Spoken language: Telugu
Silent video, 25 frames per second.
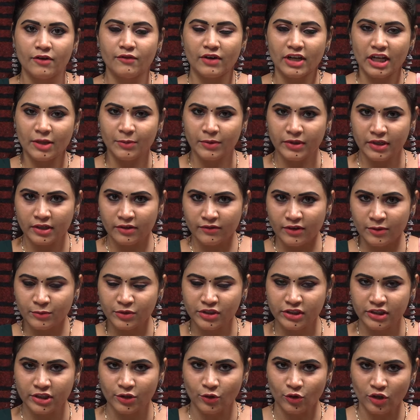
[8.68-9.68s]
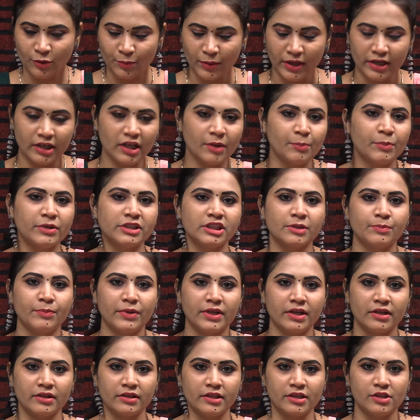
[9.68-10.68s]
వల్లభనేని వంశీకి ఒక పని
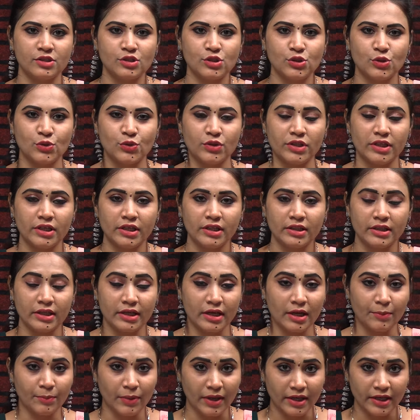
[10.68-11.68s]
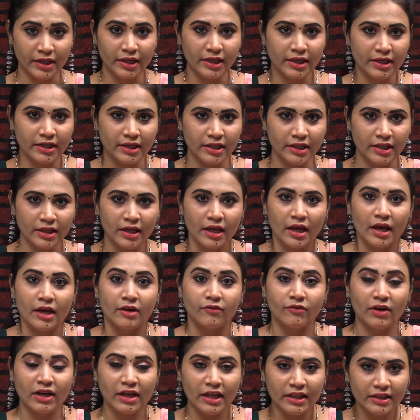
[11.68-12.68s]
అప్పచెప్పారని తెలుస్తుంది ఇంతకు ఆ పని ఏంటి
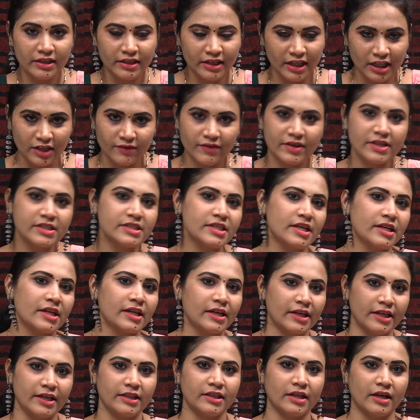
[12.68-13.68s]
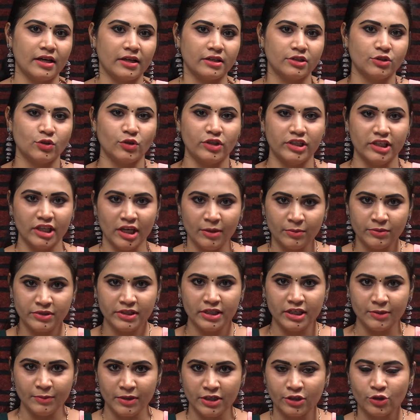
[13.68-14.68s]
వాళ్ళు అది నెరవేర్చారా లేదా సో ఈ
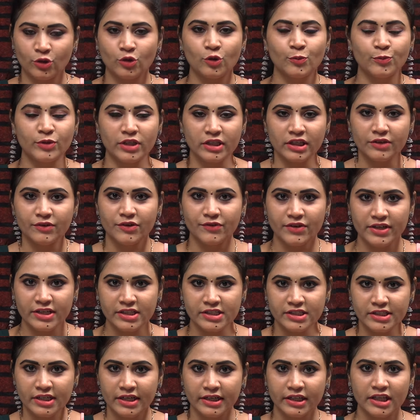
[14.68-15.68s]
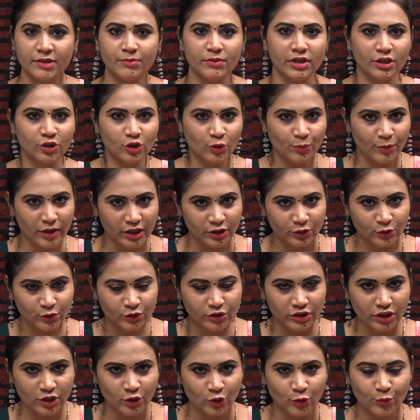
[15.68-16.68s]
అంశాన్ని మనకు క్లుప్తంగా వివరించడానికి మనతో పాటు
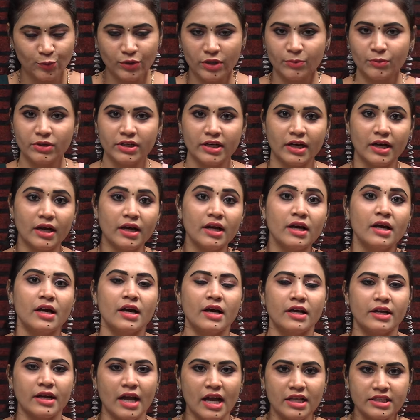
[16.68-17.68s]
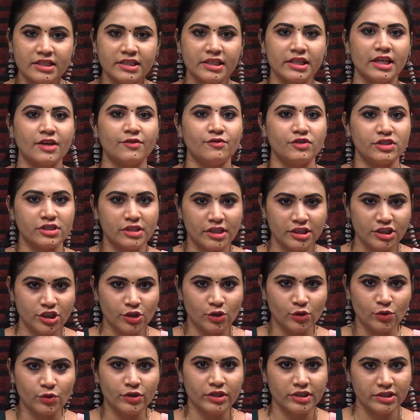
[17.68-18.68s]
ఉన్నారు ప్రముఖ రాజకీయ
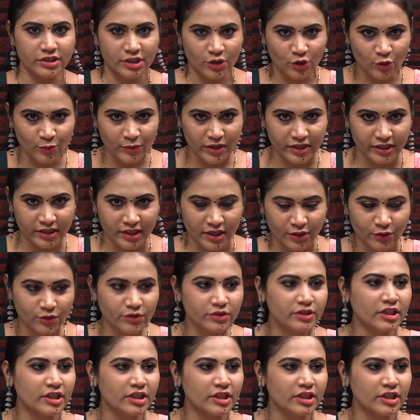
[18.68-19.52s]
విశ్లేషకులు కృష్ణకుమారి గారు